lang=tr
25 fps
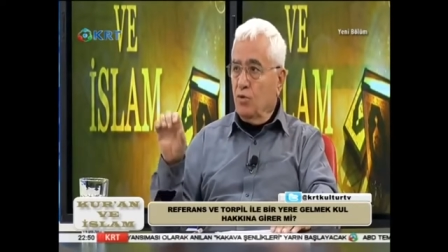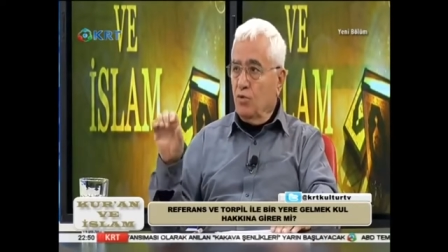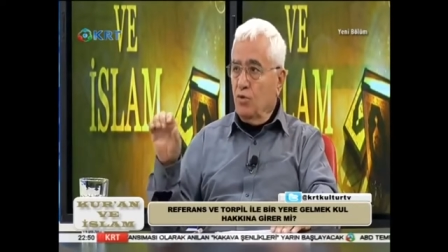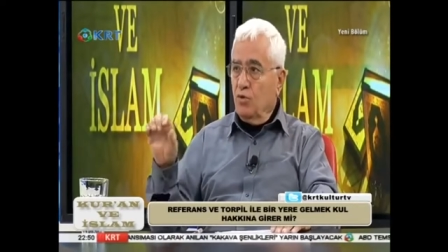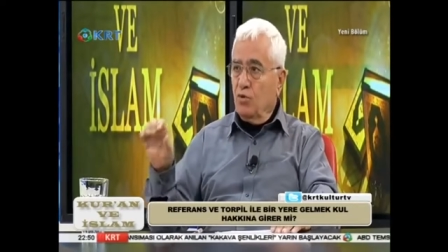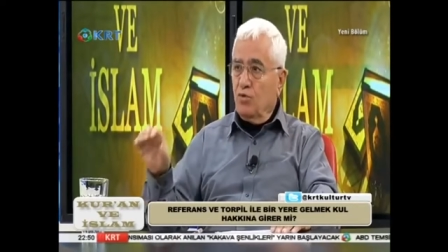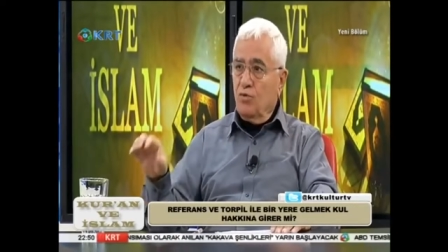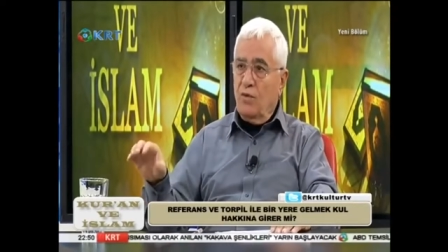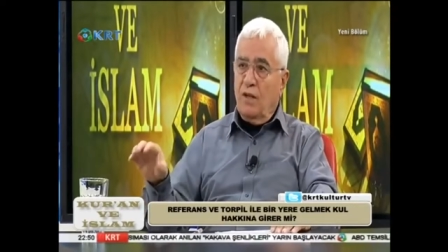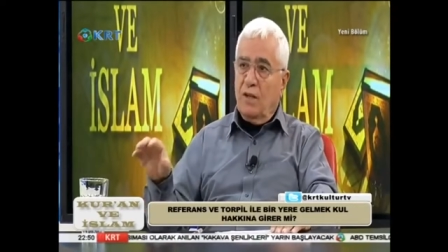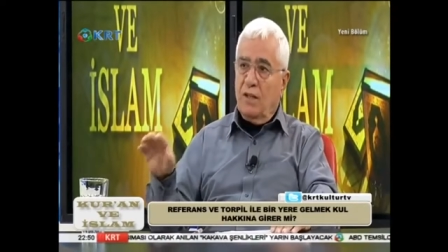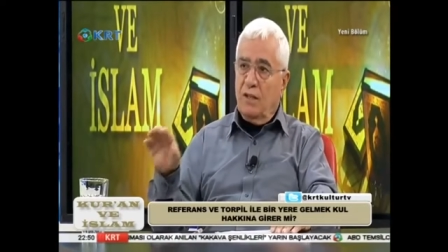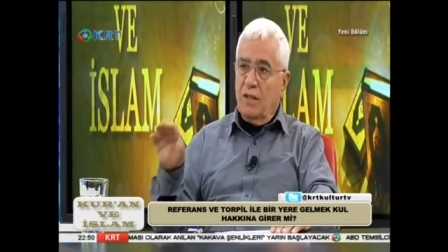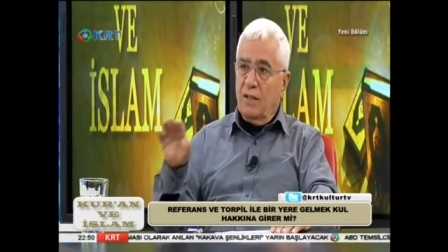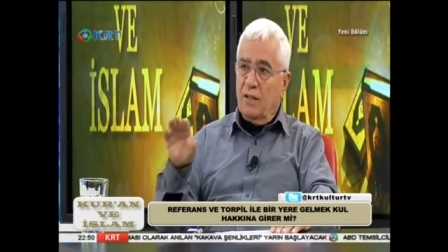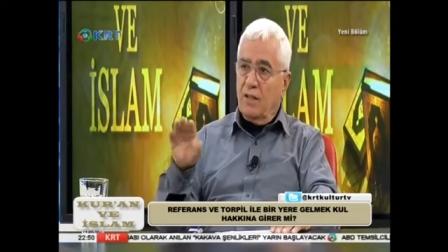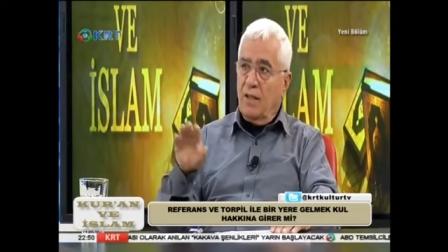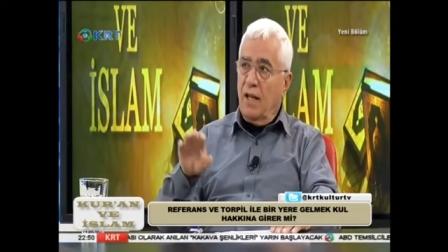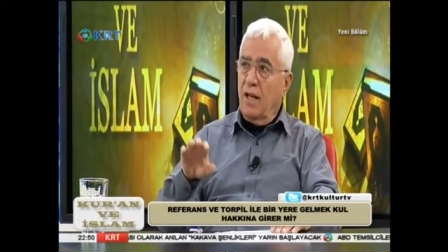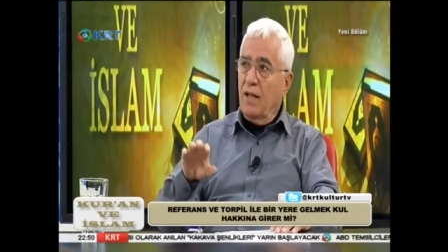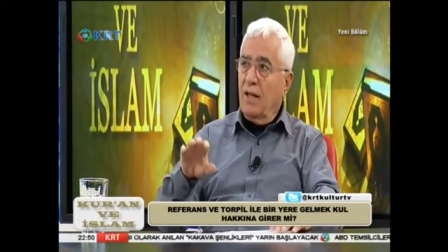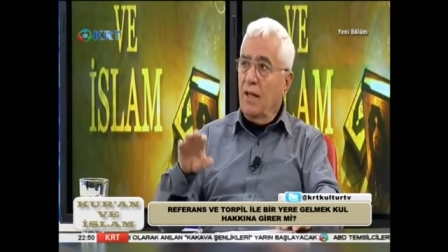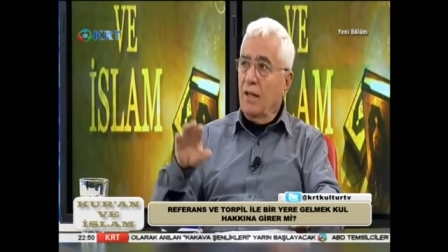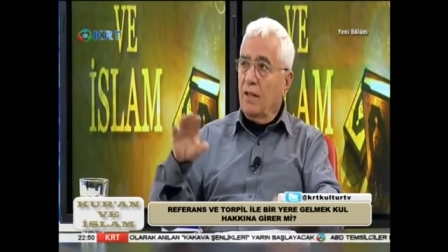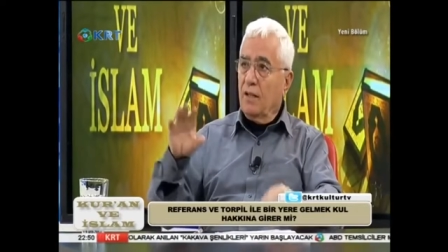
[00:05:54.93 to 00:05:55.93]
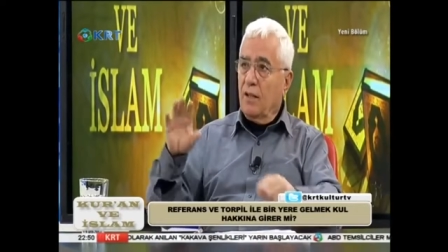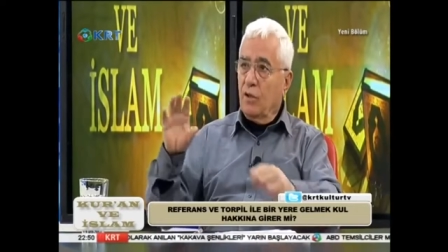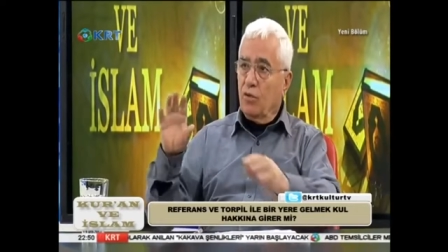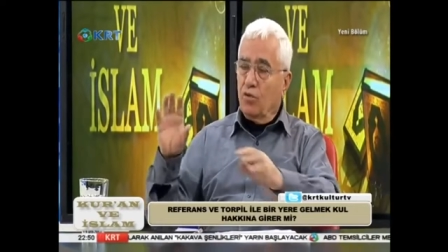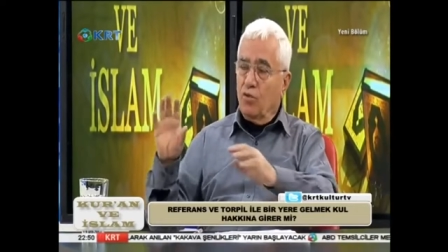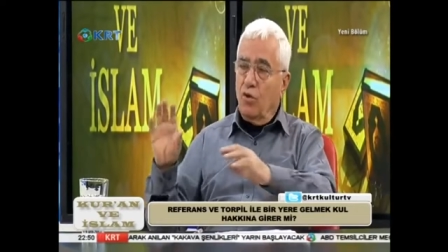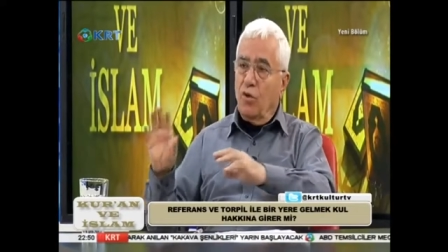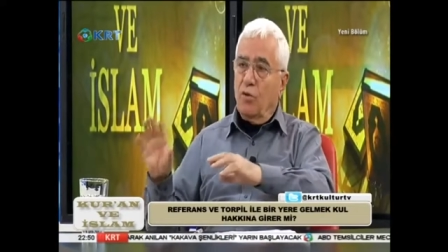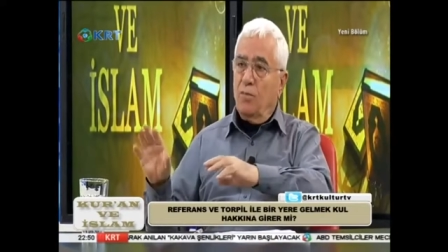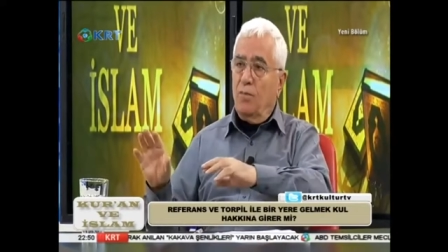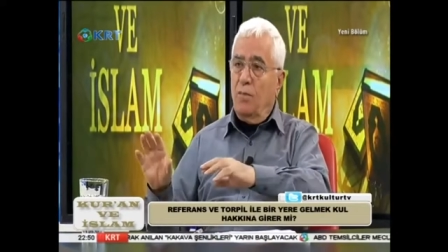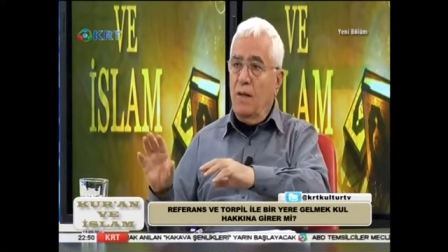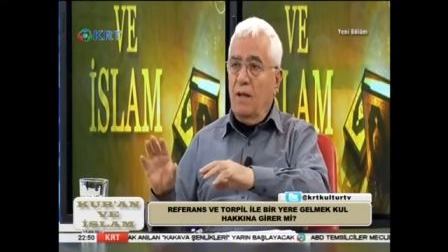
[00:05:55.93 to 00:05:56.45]
rüşvetle, talanla,
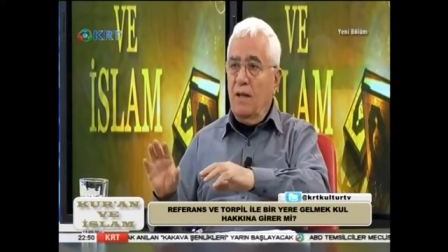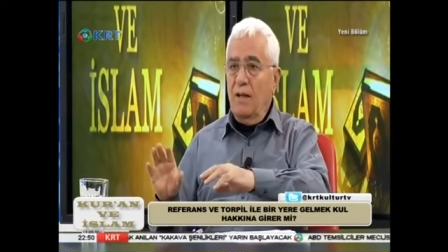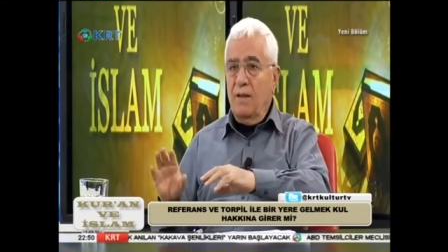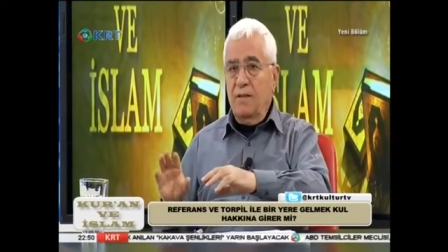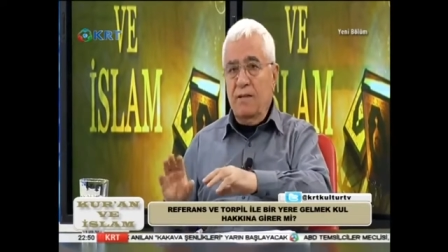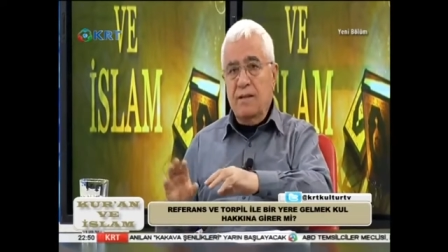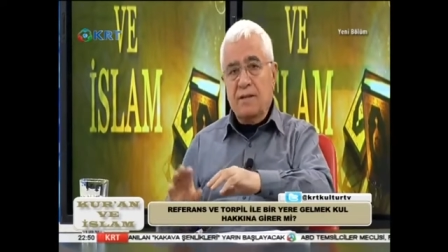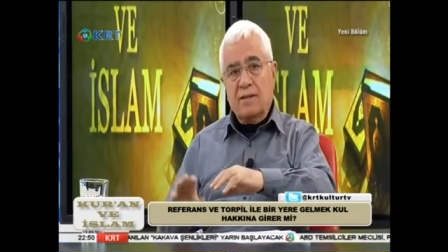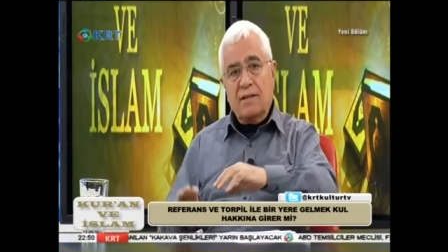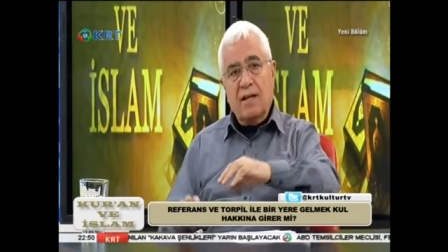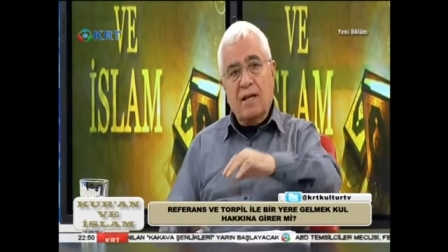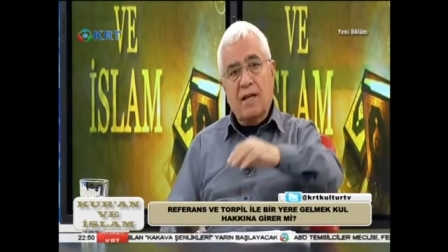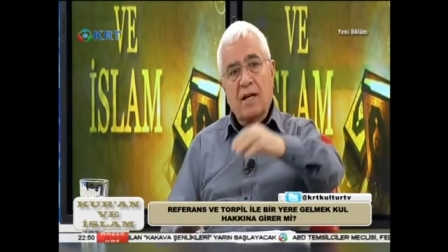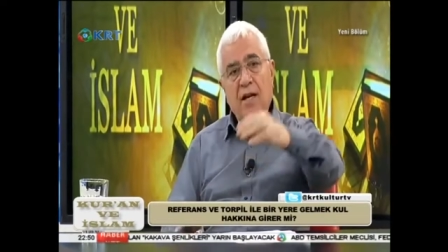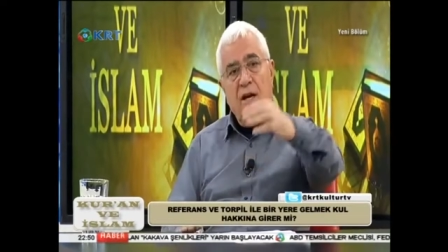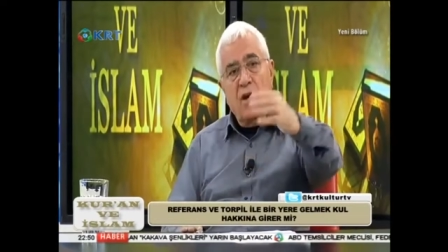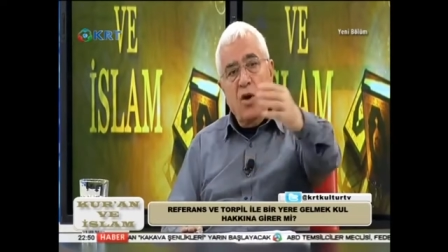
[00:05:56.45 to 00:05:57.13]
torpille vesaire